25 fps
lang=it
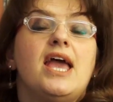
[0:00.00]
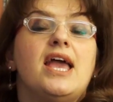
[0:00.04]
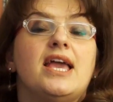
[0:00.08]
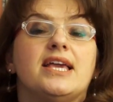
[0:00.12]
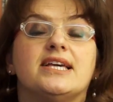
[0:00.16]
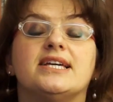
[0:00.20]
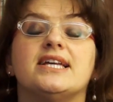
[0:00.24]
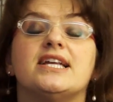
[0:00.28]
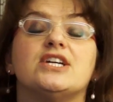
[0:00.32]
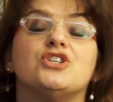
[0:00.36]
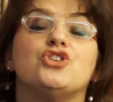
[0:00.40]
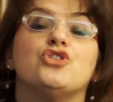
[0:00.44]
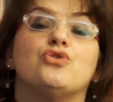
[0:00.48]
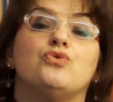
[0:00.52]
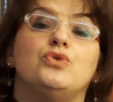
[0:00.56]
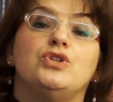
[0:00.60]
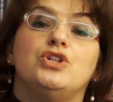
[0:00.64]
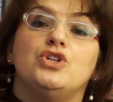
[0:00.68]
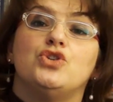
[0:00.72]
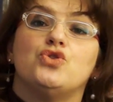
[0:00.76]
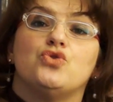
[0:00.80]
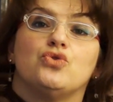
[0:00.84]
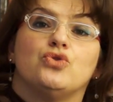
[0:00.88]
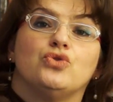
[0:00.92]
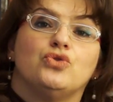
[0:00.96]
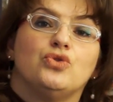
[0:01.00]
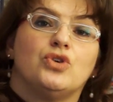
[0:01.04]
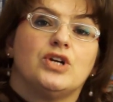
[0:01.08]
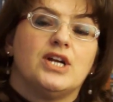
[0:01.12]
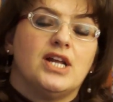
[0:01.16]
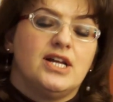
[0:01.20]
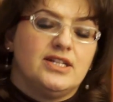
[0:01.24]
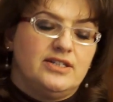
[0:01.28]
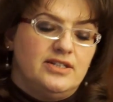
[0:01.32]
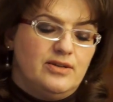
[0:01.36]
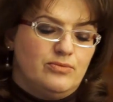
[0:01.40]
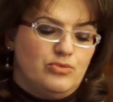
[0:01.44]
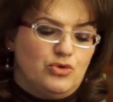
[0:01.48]
I greci quindi sono
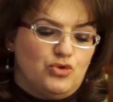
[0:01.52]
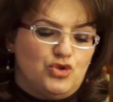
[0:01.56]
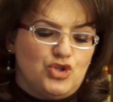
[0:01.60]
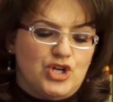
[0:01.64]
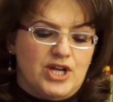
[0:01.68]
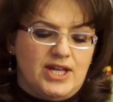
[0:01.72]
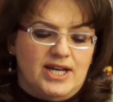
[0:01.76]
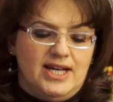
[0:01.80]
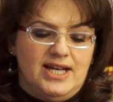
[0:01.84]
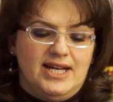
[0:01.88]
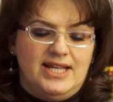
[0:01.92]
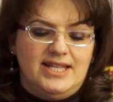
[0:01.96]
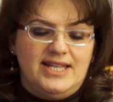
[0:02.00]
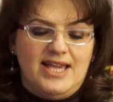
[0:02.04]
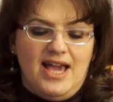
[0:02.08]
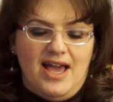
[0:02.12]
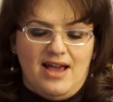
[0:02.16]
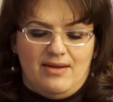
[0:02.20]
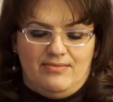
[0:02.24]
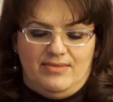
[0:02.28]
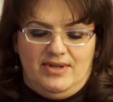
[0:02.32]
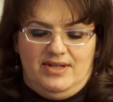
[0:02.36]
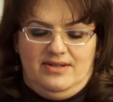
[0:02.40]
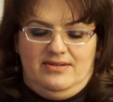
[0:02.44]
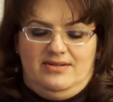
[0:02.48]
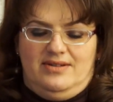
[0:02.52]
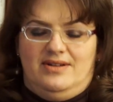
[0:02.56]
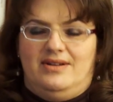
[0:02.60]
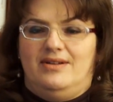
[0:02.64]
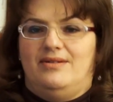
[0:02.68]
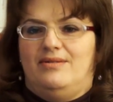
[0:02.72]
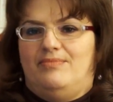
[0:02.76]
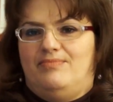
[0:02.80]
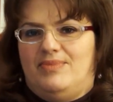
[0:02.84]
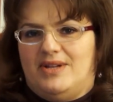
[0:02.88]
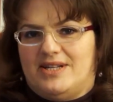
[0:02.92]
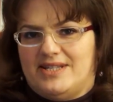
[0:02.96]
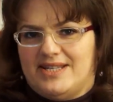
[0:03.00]
tornati a bruciare legname eh,
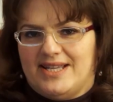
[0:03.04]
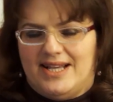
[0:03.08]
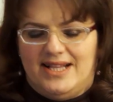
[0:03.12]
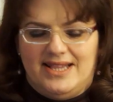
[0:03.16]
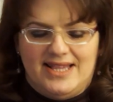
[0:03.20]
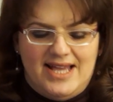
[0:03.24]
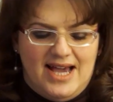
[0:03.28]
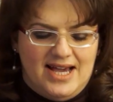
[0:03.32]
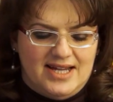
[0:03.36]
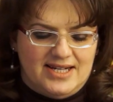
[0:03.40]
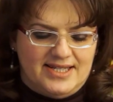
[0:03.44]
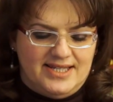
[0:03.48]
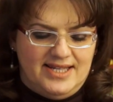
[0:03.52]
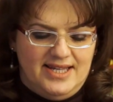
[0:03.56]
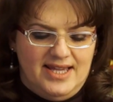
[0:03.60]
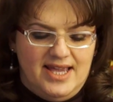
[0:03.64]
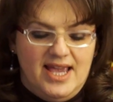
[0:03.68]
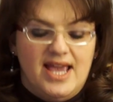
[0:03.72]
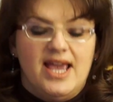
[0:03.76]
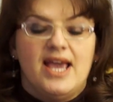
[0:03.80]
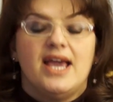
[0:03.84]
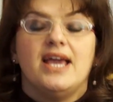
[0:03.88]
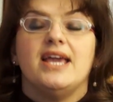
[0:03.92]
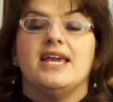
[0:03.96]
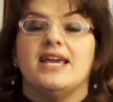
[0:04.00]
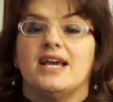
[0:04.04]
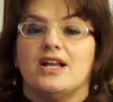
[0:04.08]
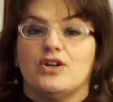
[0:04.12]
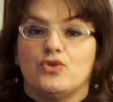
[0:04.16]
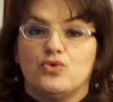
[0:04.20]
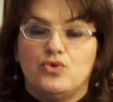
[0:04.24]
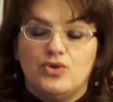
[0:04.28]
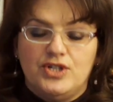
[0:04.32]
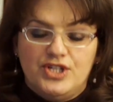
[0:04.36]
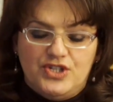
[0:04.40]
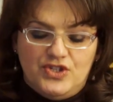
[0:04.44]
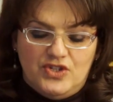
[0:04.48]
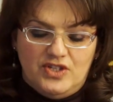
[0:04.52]
per scaldarsi e
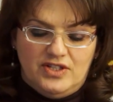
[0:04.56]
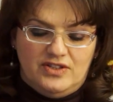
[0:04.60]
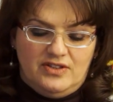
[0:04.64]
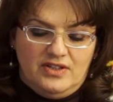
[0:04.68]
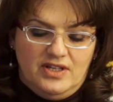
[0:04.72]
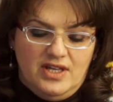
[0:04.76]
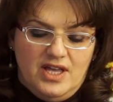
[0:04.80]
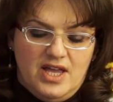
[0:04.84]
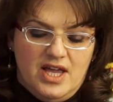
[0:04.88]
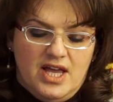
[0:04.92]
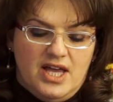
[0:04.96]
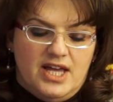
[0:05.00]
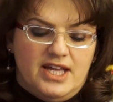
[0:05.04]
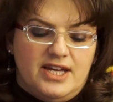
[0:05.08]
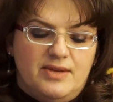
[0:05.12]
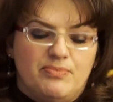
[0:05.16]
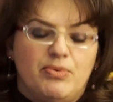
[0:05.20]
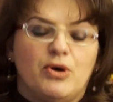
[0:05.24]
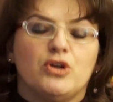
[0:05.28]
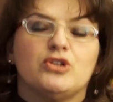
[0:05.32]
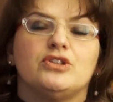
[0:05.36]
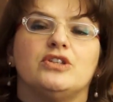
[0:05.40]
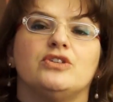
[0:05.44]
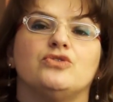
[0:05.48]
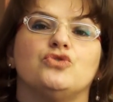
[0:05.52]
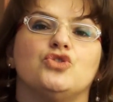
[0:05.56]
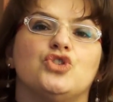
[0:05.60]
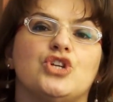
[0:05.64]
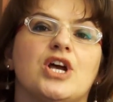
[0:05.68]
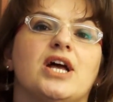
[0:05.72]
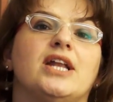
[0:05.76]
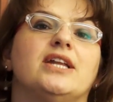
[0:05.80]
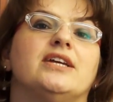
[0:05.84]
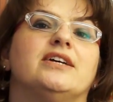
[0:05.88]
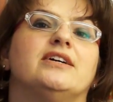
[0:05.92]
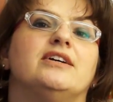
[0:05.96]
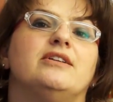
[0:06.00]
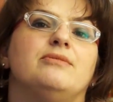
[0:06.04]
alcuni siti riportano
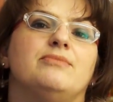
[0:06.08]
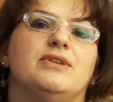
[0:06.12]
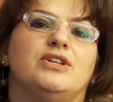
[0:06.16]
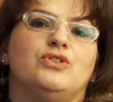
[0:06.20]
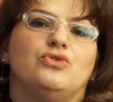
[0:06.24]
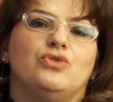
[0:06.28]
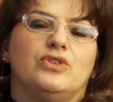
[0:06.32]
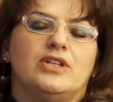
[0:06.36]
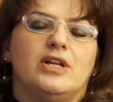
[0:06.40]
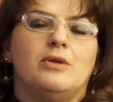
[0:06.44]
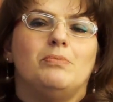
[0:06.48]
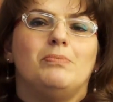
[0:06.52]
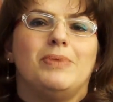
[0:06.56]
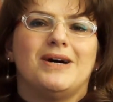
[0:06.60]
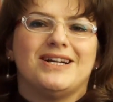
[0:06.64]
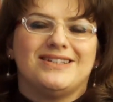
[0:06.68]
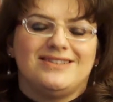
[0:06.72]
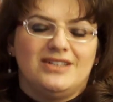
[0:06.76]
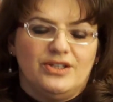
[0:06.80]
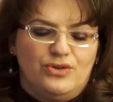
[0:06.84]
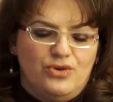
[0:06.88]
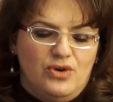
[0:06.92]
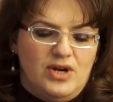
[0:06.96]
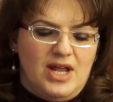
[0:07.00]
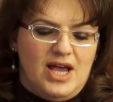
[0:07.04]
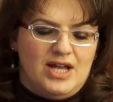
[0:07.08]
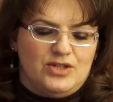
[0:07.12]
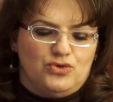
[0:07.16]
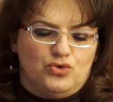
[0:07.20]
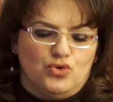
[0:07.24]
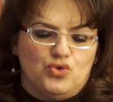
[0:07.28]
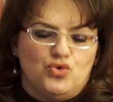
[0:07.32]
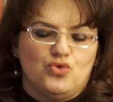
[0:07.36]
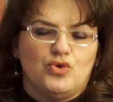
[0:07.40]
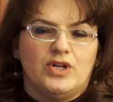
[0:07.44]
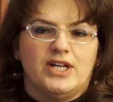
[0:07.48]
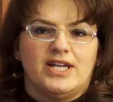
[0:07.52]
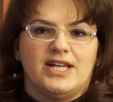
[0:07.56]
già l'incremento del
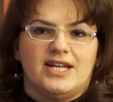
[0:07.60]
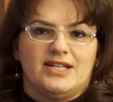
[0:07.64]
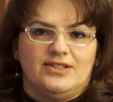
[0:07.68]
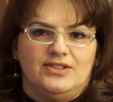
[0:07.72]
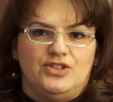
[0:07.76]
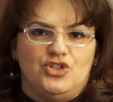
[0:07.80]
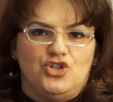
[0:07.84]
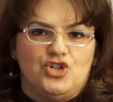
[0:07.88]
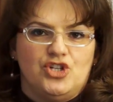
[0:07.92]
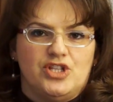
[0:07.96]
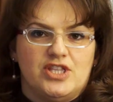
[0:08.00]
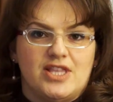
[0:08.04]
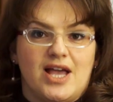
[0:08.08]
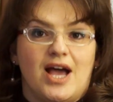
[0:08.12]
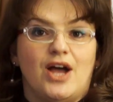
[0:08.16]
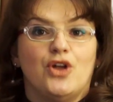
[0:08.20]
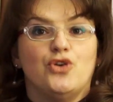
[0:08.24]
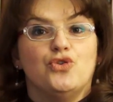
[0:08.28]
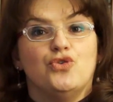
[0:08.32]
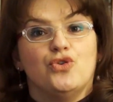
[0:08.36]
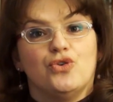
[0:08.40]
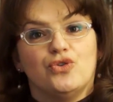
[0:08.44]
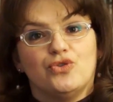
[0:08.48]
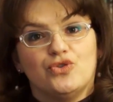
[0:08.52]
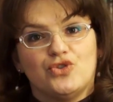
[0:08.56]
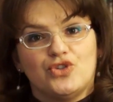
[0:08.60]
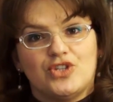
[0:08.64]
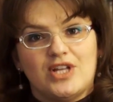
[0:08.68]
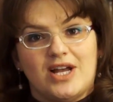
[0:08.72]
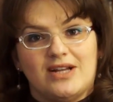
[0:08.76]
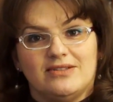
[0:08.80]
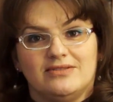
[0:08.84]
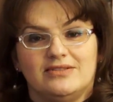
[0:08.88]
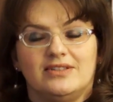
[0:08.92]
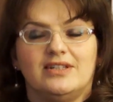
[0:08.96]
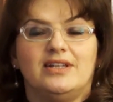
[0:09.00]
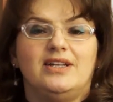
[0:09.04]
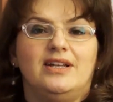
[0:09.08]
particolato sulle grandi città,
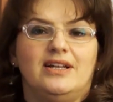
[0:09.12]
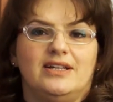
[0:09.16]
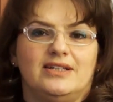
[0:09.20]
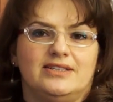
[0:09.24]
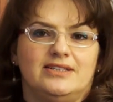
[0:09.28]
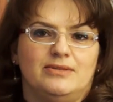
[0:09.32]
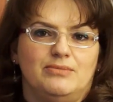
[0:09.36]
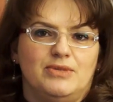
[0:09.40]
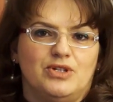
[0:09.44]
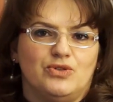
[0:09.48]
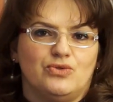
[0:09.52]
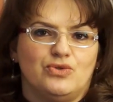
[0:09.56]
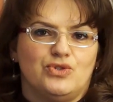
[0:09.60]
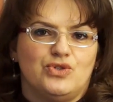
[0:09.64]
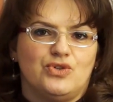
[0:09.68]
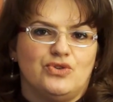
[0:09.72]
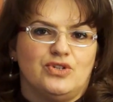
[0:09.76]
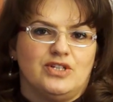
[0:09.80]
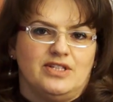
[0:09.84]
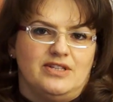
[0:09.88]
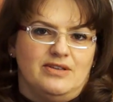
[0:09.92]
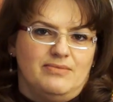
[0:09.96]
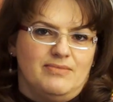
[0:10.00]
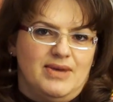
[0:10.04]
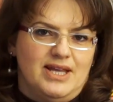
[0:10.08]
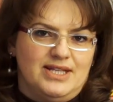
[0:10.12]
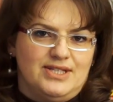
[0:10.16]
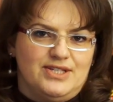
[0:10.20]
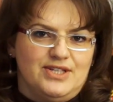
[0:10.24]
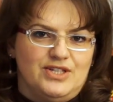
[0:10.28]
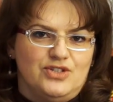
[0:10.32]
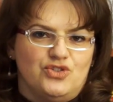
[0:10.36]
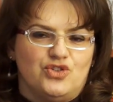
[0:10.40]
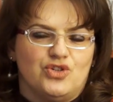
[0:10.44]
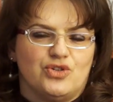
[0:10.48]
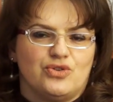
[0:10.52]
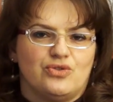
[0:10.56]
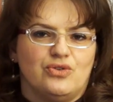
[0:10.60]
nonostante la diminuzione dei mezzi
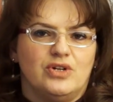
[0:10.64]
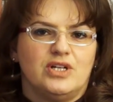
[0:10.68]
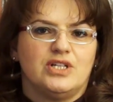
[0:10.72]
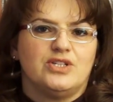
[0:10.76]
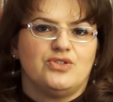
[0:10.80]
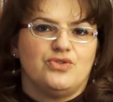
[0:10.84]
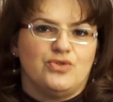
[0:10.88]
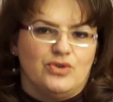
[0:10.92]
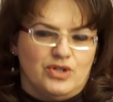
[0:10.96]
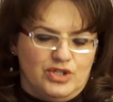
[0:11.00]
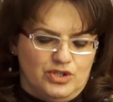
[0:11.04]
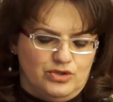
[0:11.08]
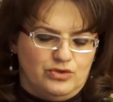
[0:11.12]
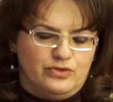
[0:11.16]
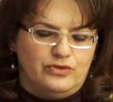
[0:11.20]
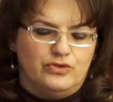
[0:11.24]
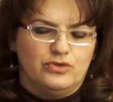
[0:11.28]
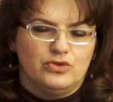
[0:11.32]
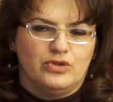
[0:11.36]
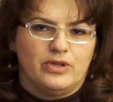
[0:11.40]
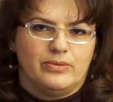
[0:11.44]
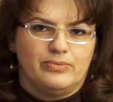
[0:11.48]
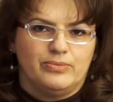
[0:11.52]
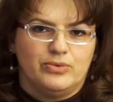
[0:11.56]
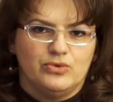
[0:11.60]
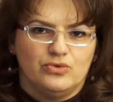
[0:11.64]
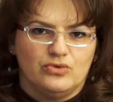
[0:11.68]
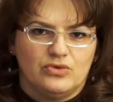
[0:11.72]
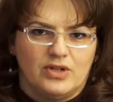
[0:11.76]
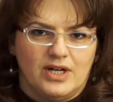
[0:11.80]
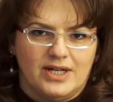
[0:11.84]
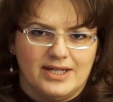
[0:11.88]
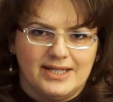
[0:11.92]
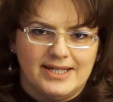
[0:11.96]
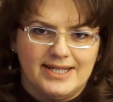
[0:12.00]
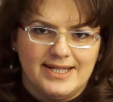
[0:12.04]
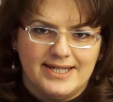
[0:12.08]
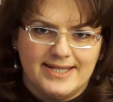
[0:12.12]
in circolazione dovuta appunto
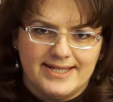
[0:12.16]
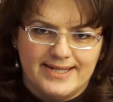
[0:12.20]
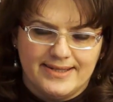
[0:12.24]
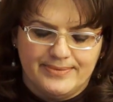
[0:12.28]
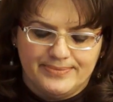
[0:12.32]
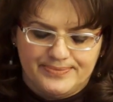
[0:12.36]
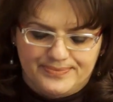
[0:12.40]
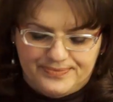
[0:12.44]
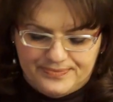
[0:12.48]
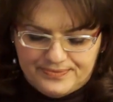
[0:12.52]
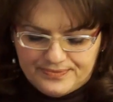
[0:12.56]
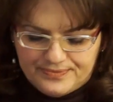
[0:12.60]
alla crisi